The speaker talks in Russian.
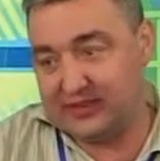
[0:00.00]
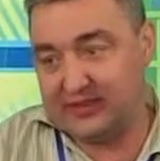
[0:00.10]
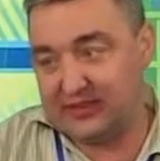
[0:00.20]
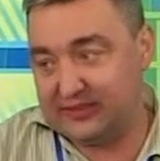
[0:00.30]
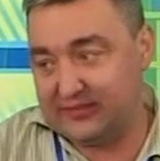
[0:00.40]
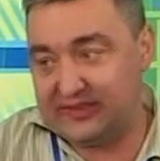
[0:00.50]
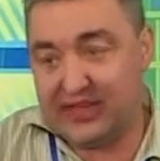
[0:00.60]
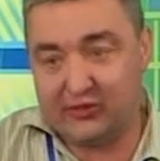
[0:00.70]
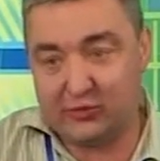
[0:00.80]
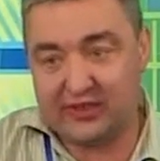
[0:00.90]
Э, вы
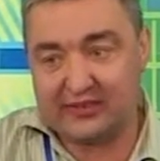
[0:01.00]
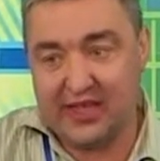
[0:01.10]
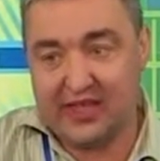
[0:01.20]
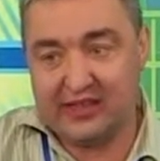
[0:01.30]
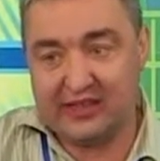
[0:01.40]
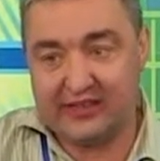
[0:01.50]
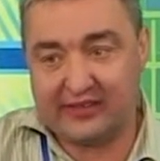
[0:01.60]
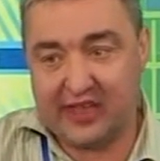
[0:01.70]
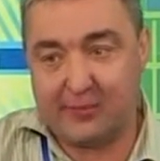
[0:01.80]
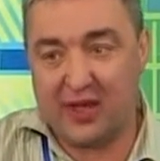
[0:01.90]
знаете, у нас есть
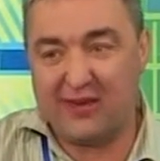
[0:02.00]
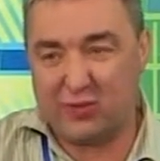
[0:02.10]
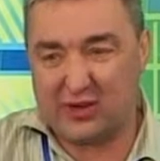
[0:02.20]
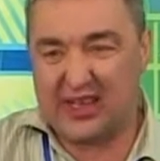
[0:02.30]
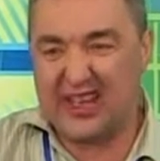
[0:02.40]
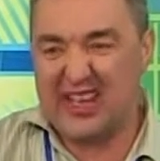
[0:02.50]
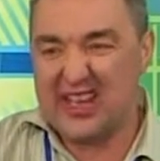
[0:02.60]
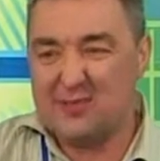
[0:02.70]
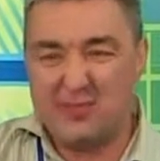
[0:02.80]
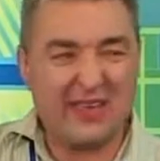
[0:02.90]
такая поговорка.
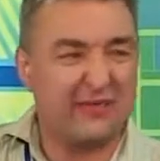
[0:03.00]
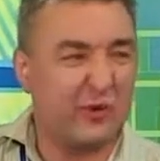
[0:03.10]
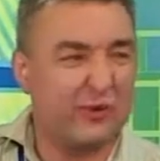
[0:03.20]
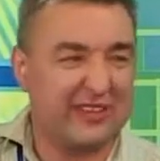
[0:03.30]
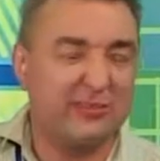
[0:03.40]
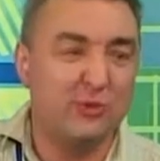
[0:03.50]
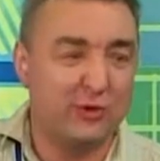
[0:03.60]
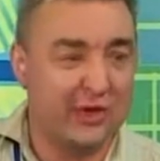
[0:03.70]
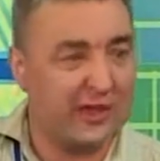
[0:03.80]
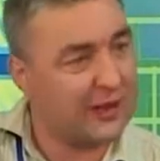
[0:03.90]
Первых у нас
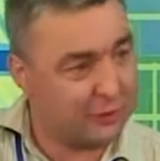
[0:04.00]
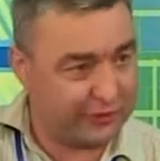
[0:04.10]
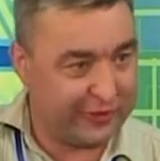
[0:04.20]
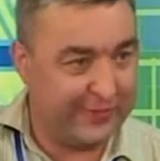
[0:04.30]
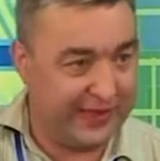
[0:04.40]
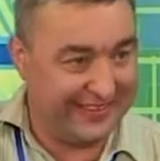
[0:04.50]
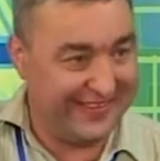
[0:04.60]
много, хороших мало.